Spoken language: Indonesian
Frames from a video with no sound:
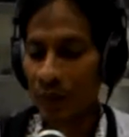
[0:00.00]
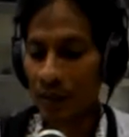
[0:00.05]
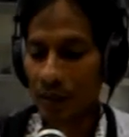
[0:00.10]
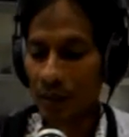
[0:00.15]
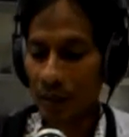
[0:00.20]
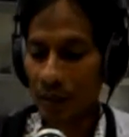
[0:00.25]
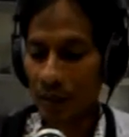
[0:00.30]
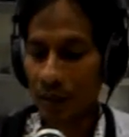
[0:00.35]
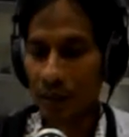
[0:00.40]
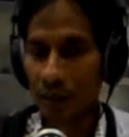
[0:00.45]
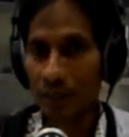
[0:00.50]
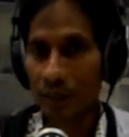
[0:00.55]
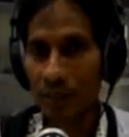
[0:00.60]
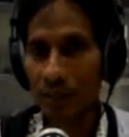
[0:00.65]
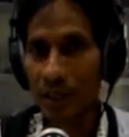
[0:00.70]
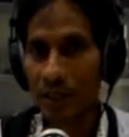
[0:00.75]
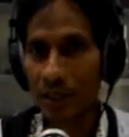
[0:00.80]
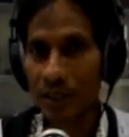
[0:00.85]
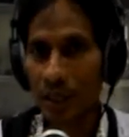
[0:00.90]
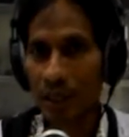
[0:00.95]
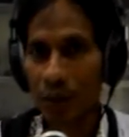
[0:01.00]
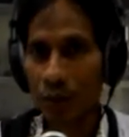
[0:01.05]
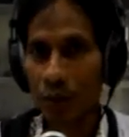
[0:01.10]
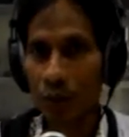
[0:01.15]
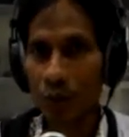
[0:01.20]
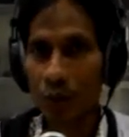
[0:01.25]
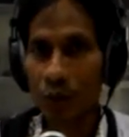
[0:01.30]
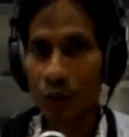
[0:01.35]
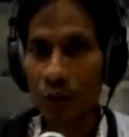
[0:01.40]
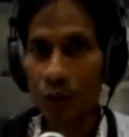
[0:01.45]
Sedangkan baptisan
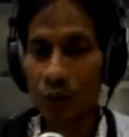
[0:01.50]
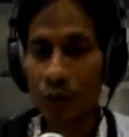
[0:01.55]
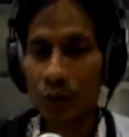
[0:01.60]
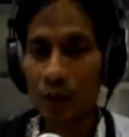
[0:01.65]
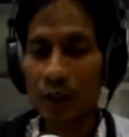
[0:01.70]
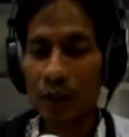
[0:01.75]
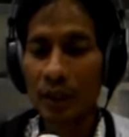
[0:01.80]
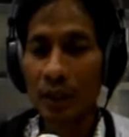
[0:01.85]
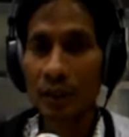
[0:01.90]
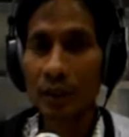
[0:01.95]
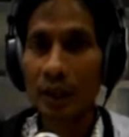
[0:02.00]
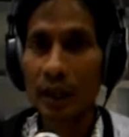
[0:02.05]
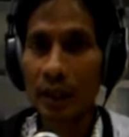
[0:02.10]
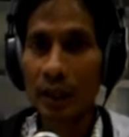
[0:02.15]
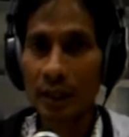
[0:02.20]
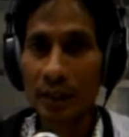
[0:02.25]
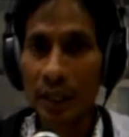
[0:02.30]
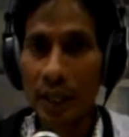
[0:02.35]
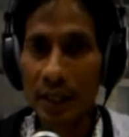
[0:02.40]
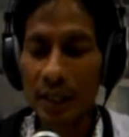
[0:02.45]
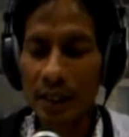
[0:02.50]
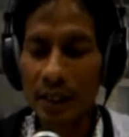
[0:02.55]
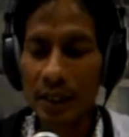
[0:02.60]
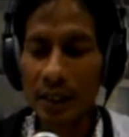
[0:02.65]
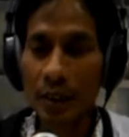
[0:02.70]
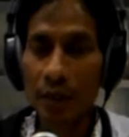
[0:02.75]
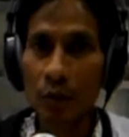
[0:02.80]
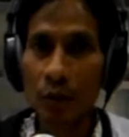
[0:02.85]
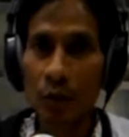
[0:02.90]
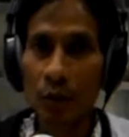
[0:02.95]
Roh Kudus terjadi
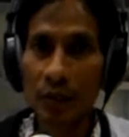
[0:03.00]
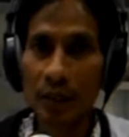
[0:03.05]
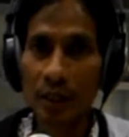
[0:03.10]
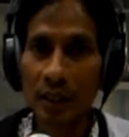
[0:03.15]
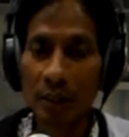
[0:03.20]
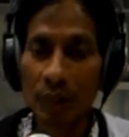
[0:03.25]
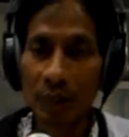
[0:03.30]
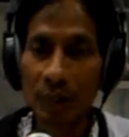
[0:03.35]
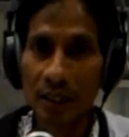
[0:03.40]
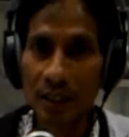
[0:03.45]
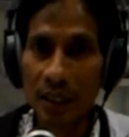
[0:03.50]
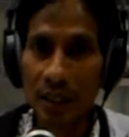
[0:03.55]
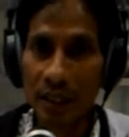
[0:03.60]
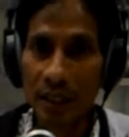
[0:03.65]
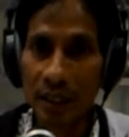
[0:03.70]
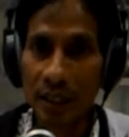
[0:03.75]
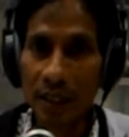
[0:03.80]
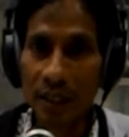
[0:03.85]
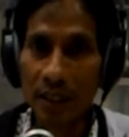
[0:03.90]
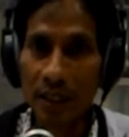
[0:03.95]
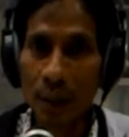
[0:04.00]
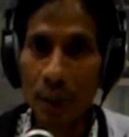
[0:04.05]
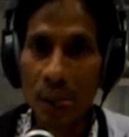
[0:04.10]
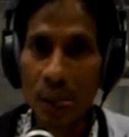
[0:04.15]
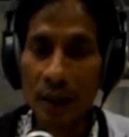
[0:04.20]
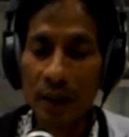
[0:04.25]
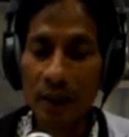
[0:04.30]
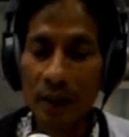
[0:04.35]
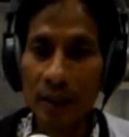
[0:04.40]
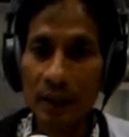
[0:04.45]
sebelum kita percaya
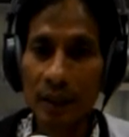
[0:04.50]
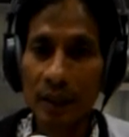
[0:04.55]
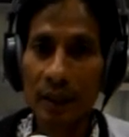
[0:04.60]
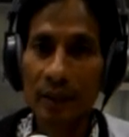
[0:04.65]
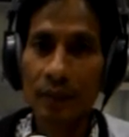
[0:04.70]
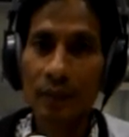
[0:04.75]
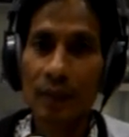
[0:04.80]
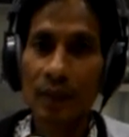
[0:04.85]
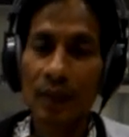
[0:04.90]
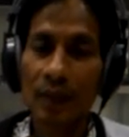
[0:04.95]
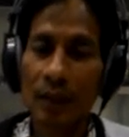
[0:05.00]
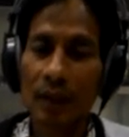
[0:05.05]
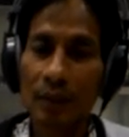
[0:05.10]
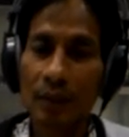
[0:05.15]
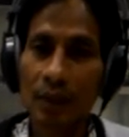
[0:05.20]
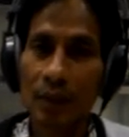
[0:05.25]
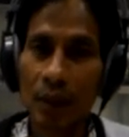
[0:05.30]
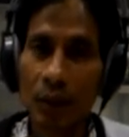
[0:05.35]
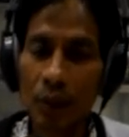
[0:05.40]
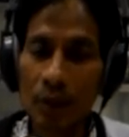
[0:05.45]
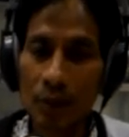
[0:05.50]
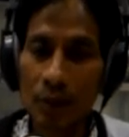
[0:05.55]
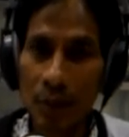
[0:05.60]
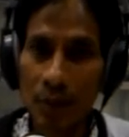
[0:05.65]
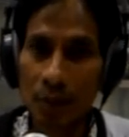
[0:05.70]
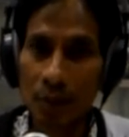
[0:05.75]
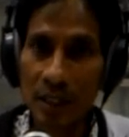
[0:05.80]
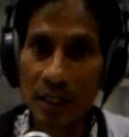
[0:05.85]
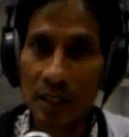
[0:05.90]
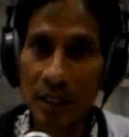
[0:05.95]
ya karena melalui
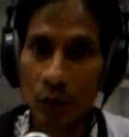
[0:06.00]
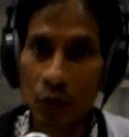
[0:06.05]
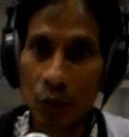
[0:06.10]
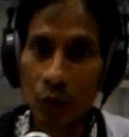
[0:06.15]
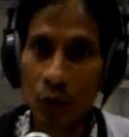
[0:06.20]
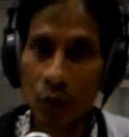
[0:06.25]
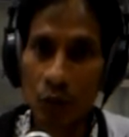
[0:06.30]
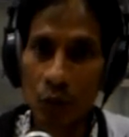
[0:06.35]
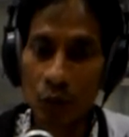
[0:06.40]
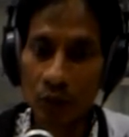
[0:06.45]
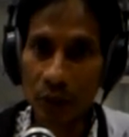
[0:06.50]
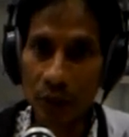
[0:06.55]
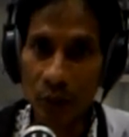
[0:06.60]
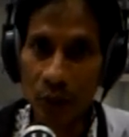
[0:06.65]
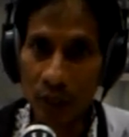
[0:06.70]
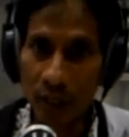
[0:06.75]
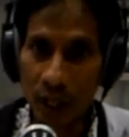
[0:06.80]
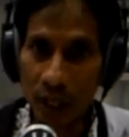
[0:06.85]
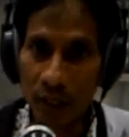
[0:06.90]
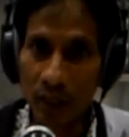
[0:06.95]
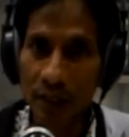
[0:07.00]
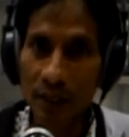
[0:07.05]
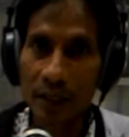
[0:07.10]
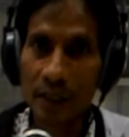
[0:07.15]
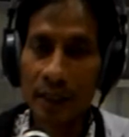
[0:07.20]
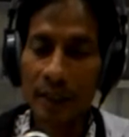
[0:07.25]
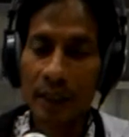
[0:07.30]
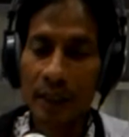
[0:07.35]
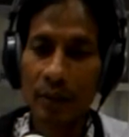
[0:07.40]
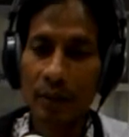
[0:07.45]
baptisan Roh Kudus itulah
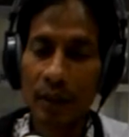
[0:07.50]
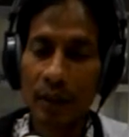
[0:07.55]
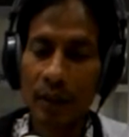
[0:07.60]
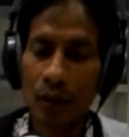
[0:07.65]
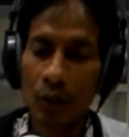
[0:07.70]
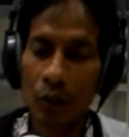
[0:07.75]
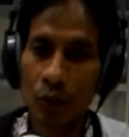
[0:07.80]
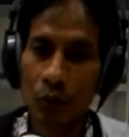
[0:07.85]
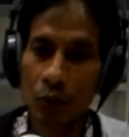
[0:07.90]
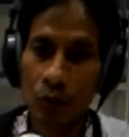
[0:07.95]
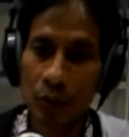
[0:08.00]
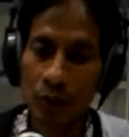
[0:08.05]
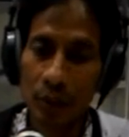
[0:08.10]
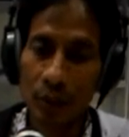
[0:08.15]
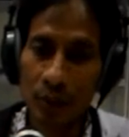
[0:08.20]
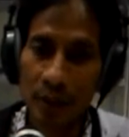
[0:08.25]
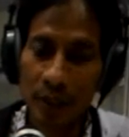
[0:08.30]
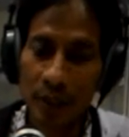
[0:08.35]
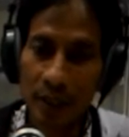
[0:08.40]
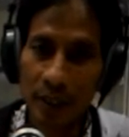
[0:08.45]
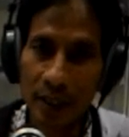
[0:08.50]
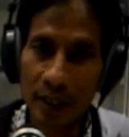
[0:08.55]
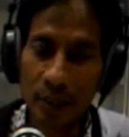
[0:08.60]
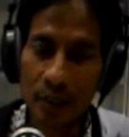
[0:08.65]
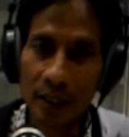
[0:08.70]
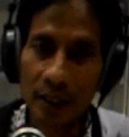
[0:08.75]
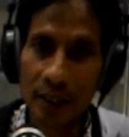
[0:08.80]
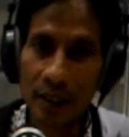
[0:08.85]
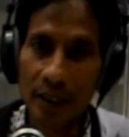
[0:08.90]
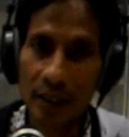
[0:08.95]
di mana Roh Kudus diberikan
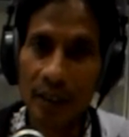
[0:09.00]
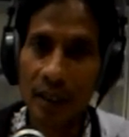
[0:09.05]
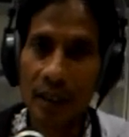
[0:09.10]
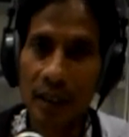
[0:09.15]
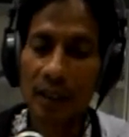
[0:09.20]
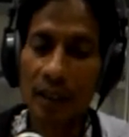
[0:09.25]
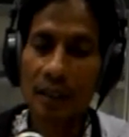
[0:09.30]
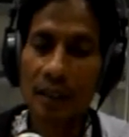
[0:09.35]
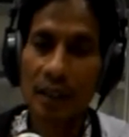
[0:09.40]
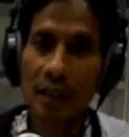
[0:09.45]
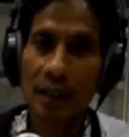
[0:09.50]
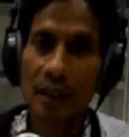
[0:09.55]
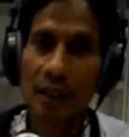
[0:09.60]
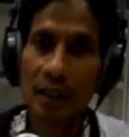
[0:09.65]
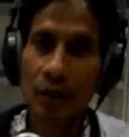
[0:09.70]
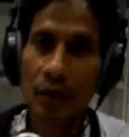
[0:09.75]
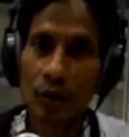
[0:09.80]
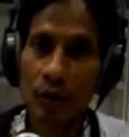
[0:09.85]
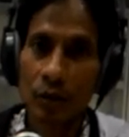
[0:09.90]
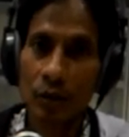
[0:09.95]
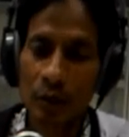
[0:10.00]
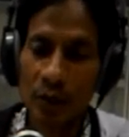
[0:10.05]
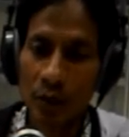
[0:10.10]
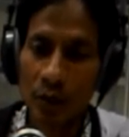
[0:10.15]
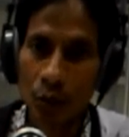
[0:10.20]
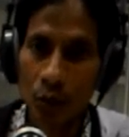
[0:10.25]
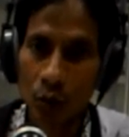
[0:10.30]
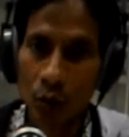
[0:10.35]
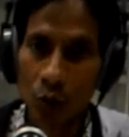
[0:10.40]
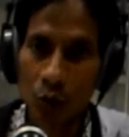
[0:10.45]
kepada kita lalu kemudian
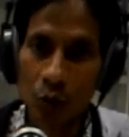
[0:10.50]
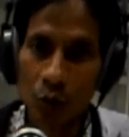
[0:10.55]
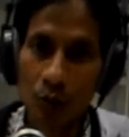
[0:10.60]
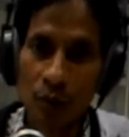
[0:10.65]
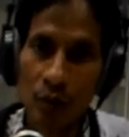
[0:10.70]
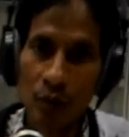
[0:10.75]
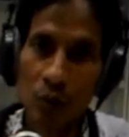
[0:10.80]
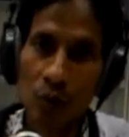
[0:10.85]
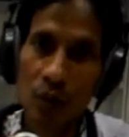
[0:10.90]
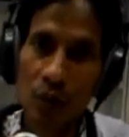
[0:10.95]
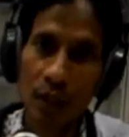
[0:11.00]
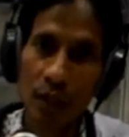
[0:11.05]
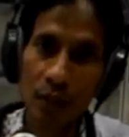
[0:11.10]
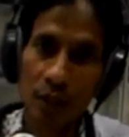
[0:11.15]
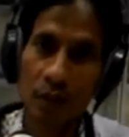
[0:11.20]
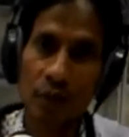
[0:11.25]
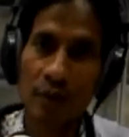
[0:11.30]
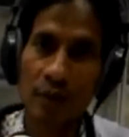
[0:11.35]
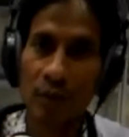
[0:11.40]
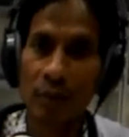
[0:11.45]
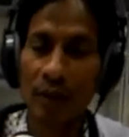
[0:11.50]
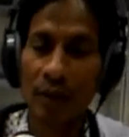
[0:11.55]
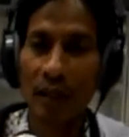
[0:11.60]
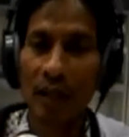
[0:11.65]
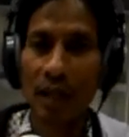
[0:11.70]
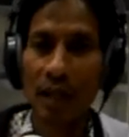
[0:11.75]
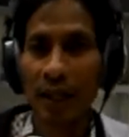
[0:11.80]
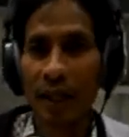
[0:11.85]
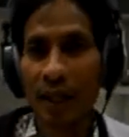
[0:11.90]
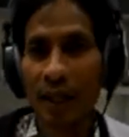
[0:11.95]
Roh Kudus menggunakan
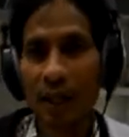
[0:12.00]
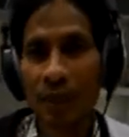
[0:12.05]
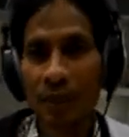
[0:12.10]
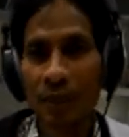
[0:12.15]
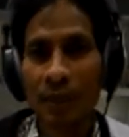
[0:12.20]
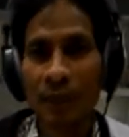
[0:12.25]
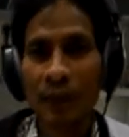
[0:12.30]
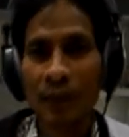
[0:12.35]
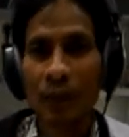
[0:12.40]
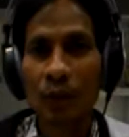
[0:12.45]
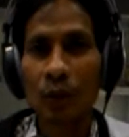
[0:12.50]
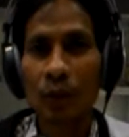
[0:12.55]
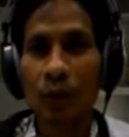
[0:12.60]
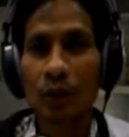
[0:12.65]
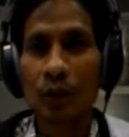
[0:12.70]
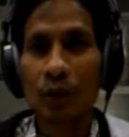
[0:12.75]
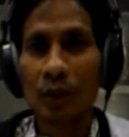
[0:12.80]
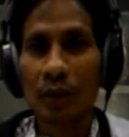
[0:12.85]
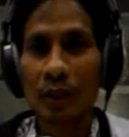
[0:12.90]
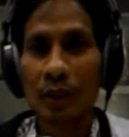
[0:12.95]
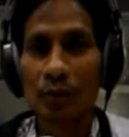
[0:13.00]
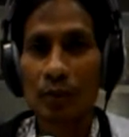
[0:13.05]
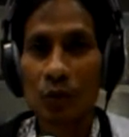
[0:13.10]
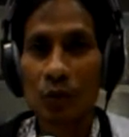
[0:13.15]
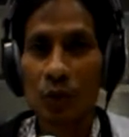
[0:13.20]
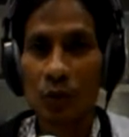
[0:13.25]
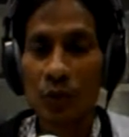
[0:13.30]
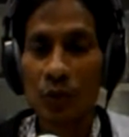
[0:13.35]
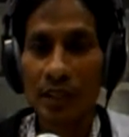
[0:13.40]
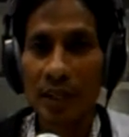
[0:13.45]
firman Allah untuk
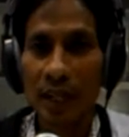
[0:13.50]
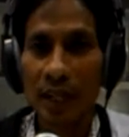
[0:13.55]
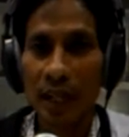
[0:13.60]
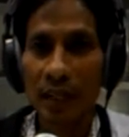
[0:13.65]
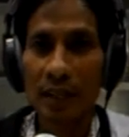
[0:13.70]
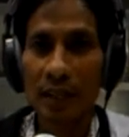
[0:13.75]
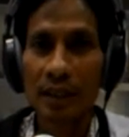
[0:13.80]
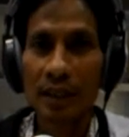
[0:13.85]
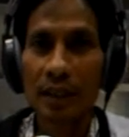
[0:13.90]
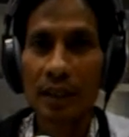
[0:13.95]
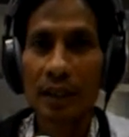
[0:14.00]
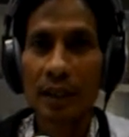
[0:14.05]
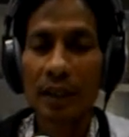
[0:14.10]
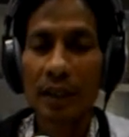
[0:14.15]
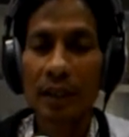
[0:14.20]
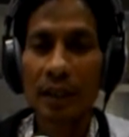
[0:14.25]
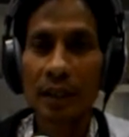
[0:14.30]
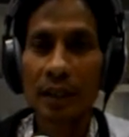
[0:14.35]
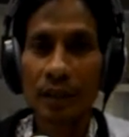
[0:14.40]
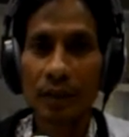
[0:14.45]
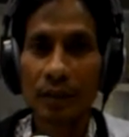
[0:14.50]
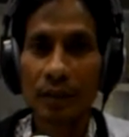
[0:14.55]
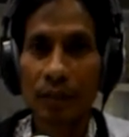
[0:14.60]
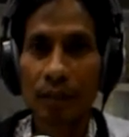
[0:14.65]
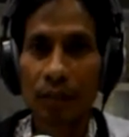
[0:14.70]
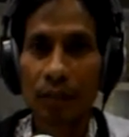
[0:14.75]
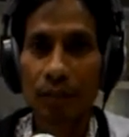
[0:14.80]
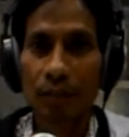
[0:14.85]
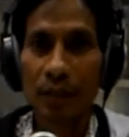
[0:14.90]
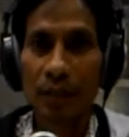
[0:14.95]
kemudian uh,
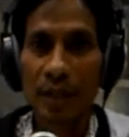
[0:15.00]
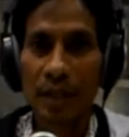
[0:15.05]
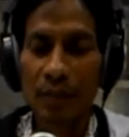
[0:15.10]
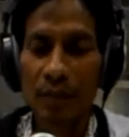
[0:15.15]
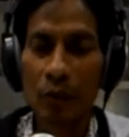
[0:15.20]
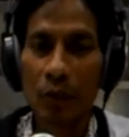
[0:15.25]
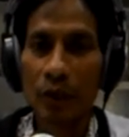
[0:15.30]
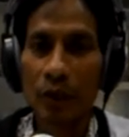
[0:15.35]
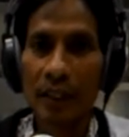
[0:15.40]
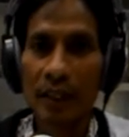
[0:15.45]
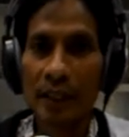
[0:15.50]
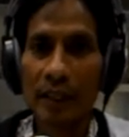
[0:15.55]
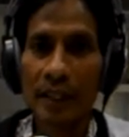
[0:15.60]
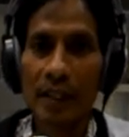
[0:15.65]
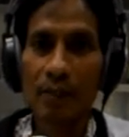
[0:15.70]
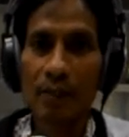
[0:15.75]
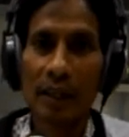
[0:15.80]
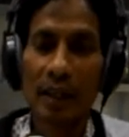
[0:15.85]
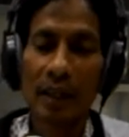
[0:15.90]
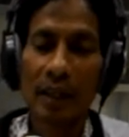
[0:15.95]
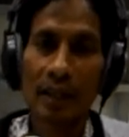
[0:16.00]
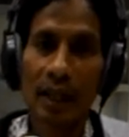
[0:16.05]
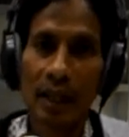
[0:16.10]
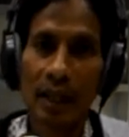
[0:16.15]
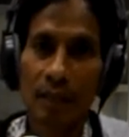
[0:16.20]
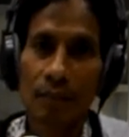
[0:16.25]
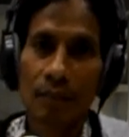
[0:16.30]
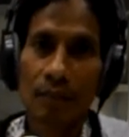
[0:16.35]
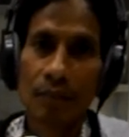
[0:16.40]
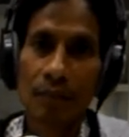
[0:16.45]
menimbulkan iman
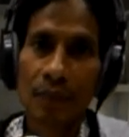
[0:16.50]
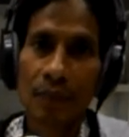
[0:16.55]
dalam